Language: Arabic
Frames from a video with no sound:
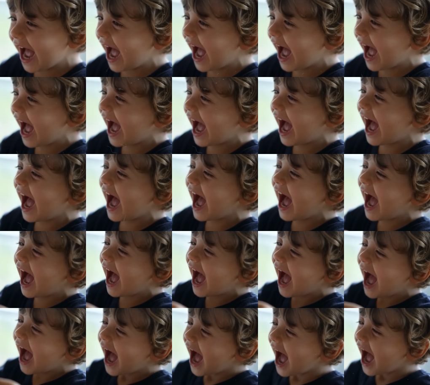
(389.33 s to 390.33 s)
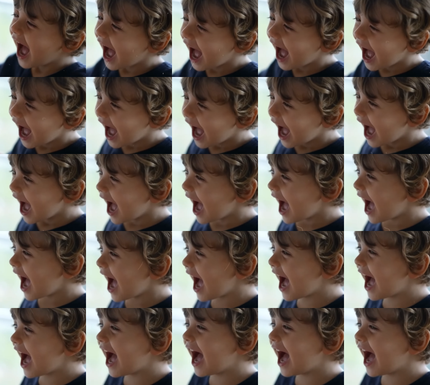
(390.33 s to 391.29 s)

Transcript: شي كنز والكنز اللي عمرو ما